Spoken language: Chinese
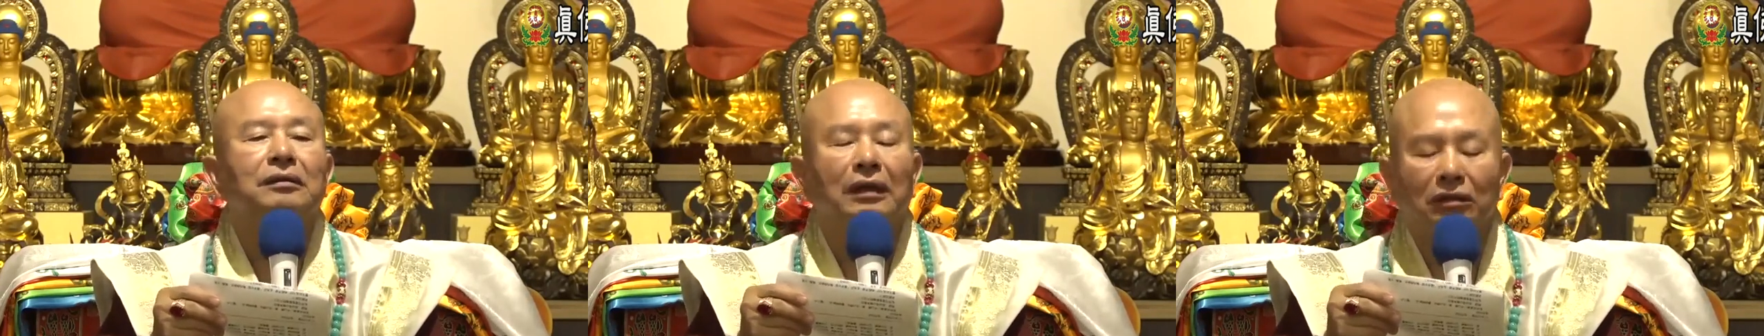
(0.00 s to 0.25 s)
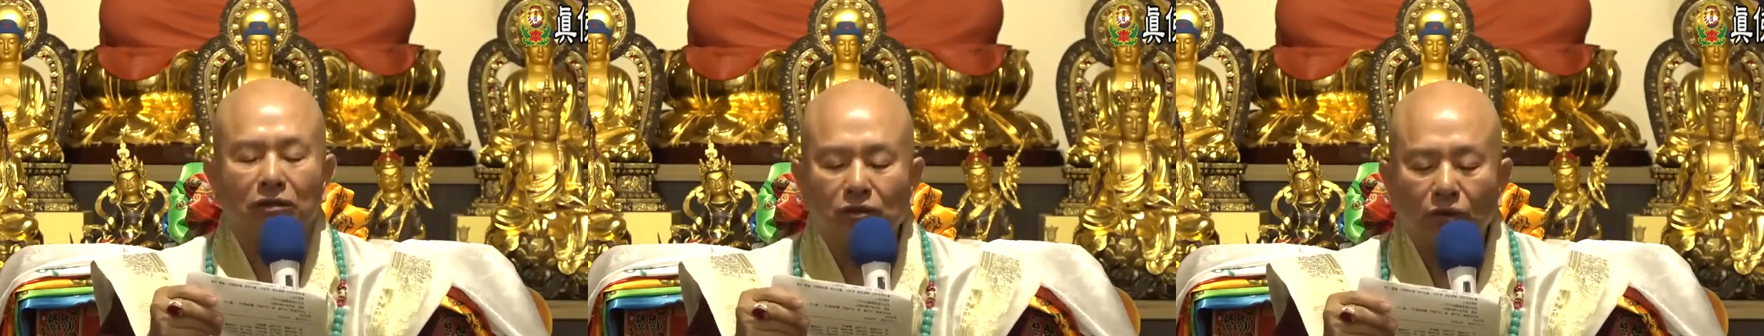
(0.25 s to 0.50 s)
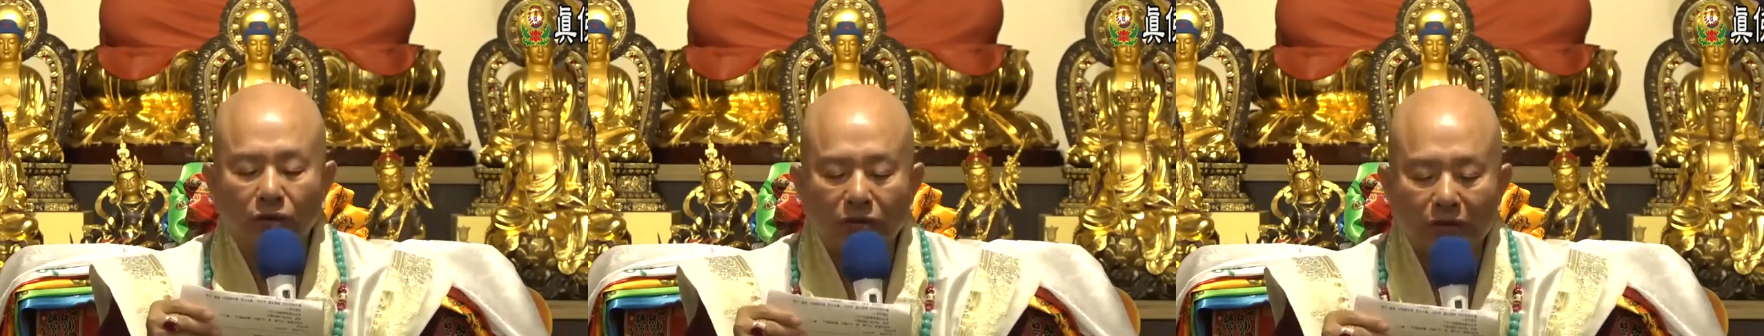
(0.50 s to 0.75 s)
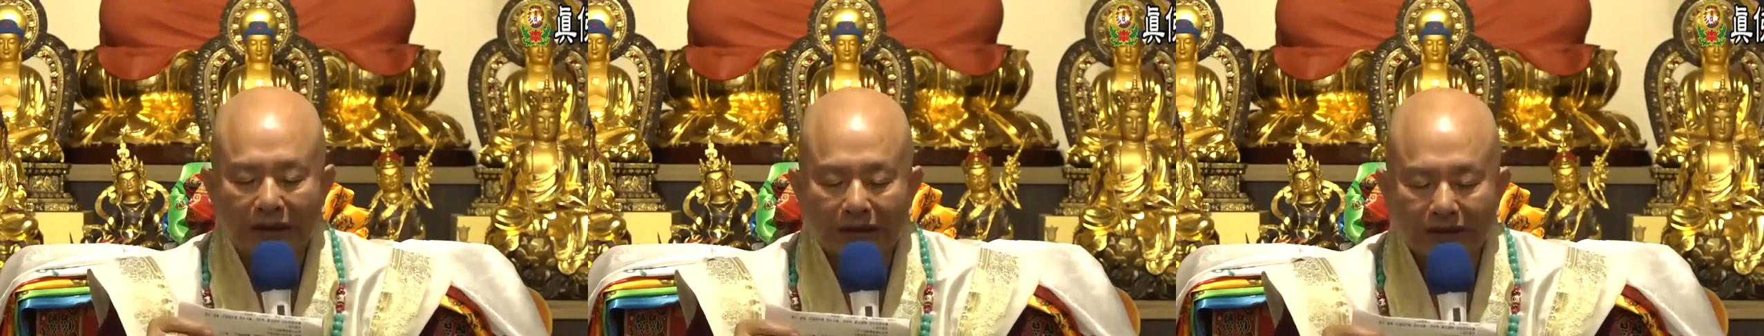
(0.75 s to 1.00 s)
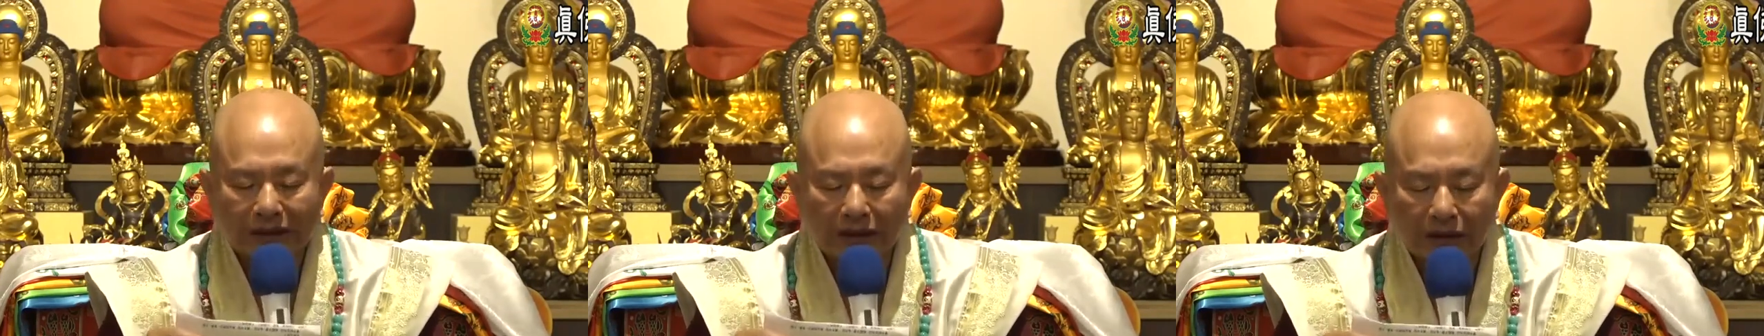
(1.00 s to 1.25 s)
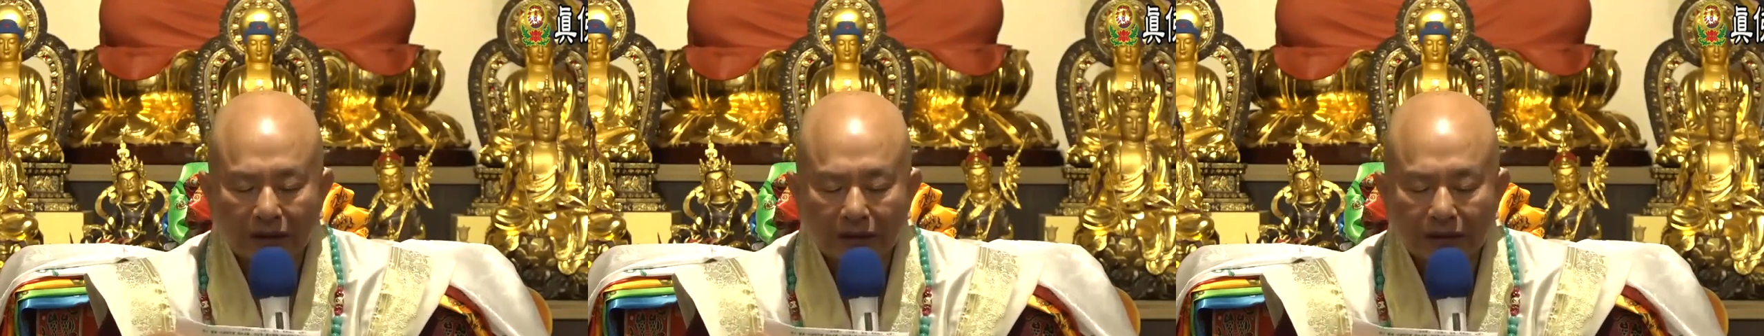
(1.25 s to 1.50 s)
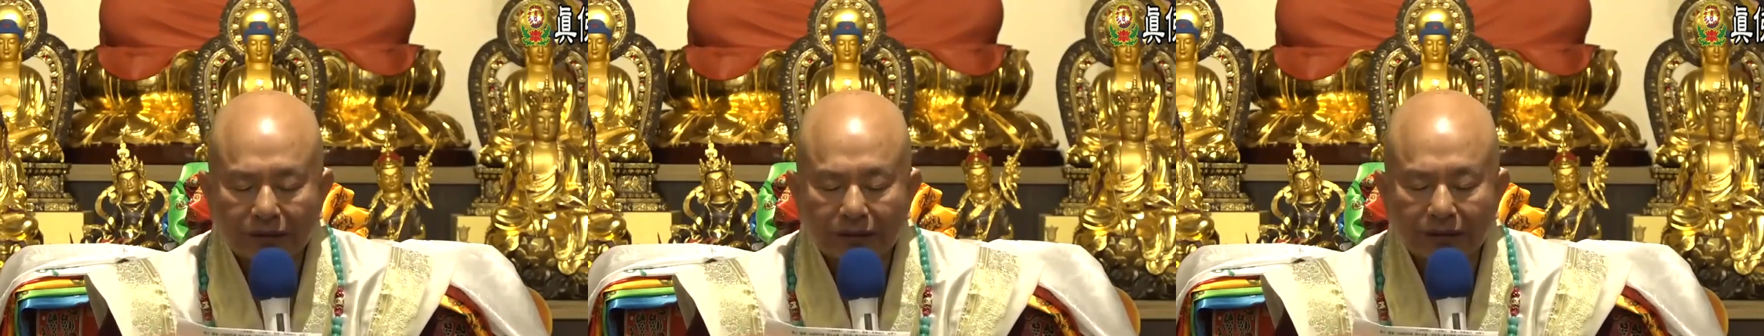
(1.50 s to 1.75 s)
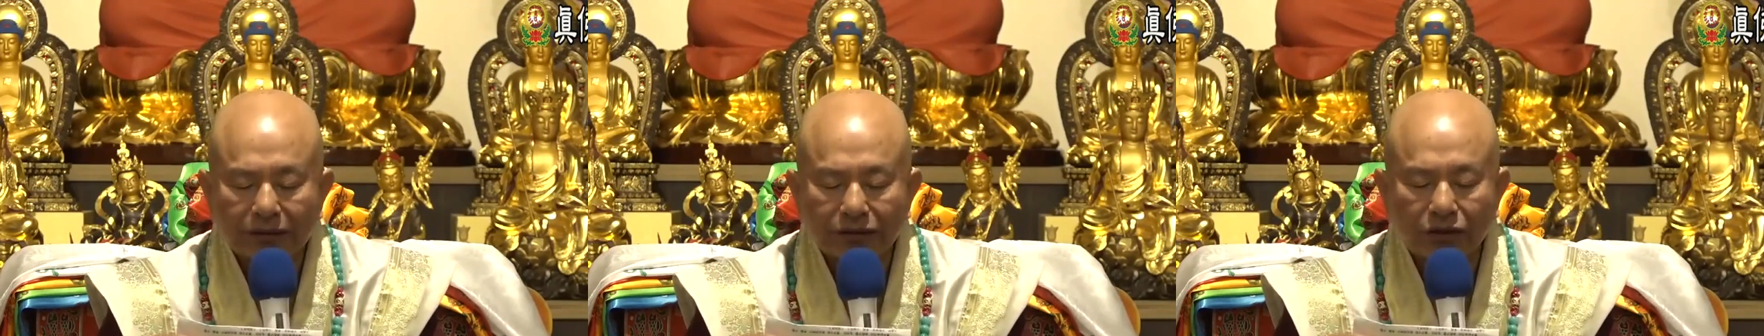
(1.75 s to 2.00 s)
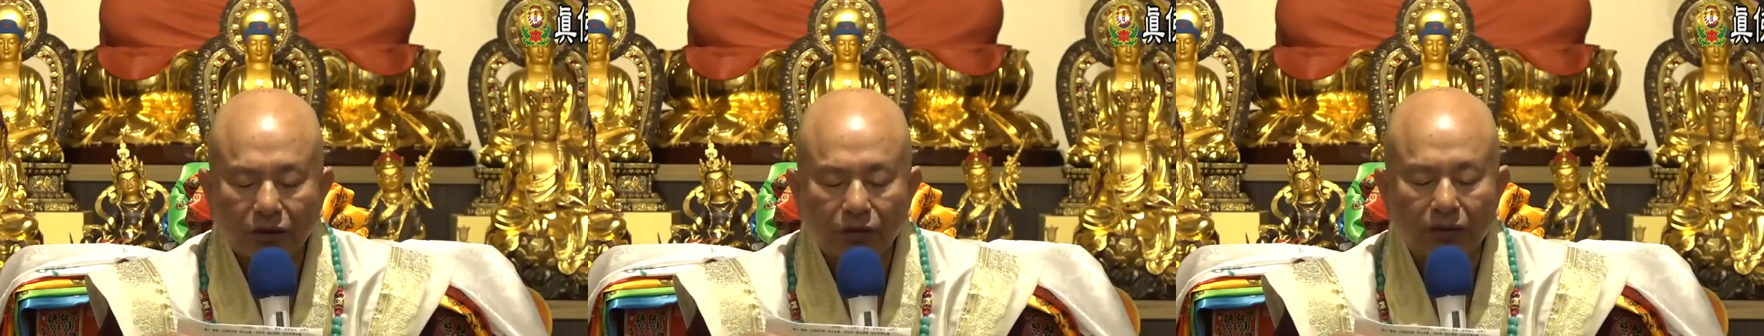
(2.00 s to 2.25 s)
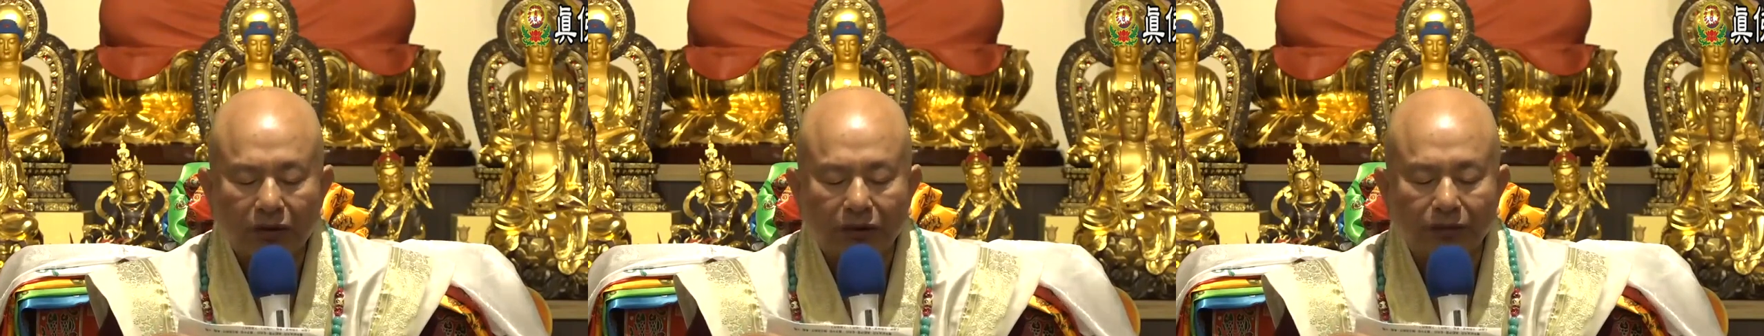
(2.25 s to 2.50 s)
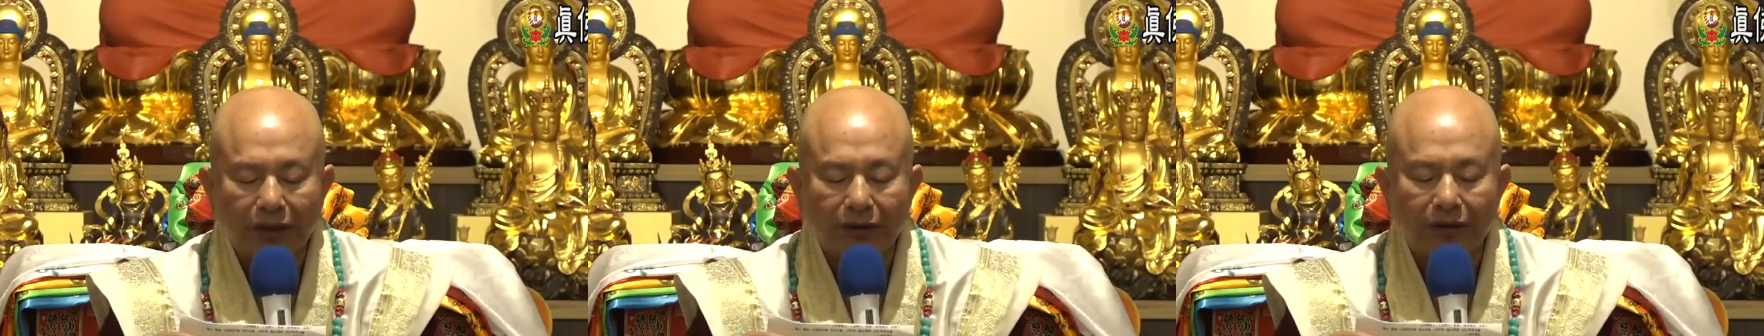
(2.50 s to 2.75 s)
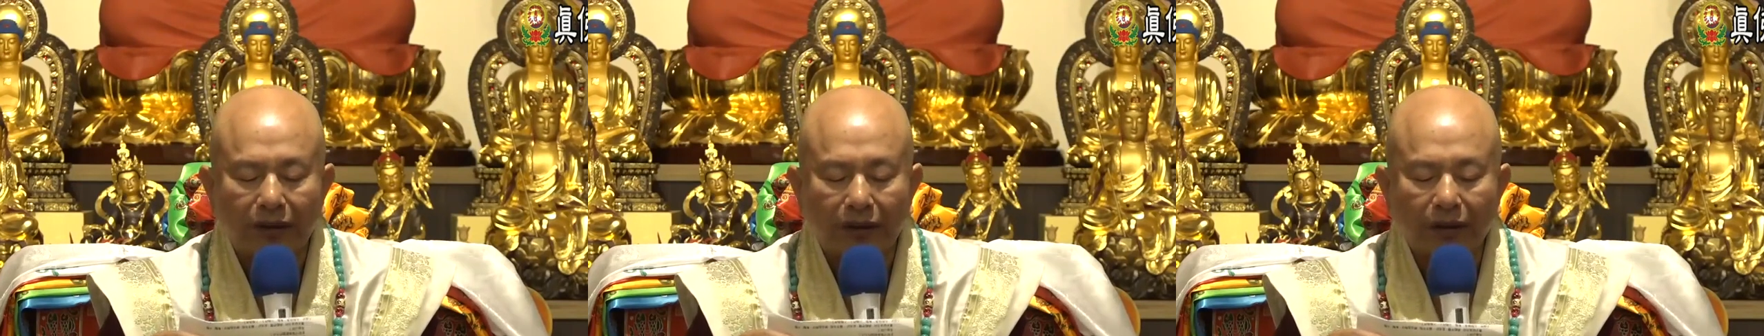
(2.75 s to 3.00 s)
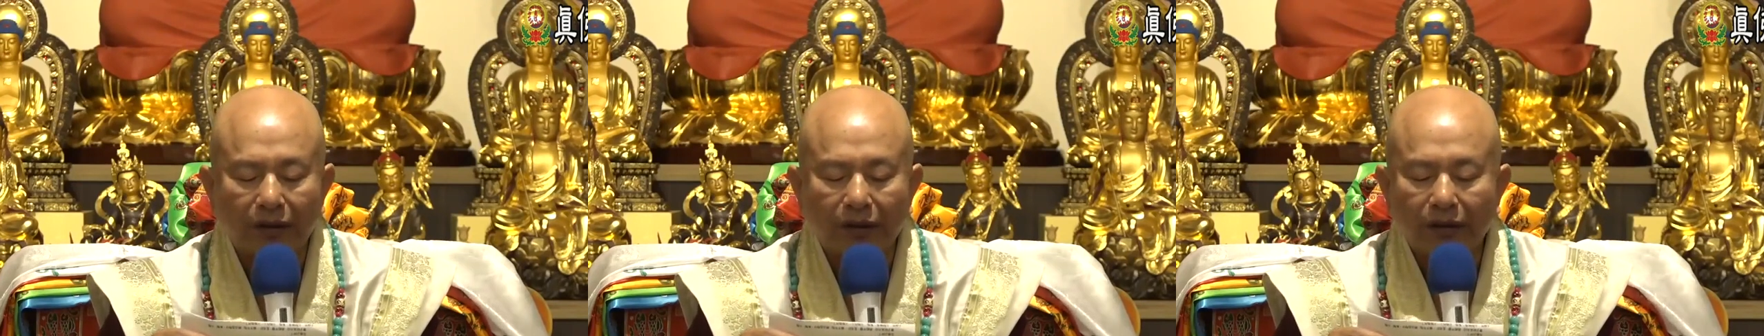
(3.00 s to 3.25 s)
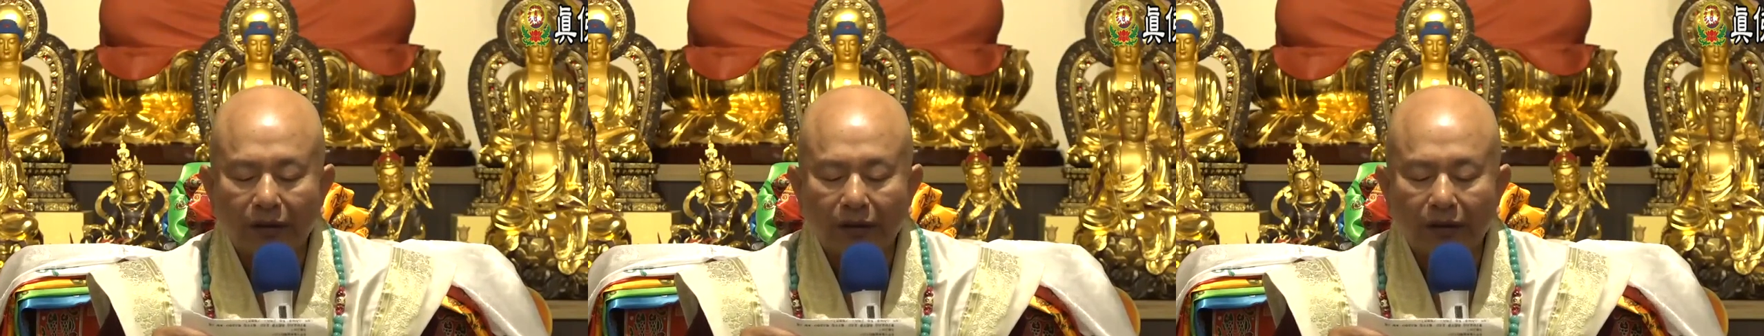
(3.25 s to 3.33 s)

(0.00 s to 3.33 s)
它的作用在这。这个咒里面呢，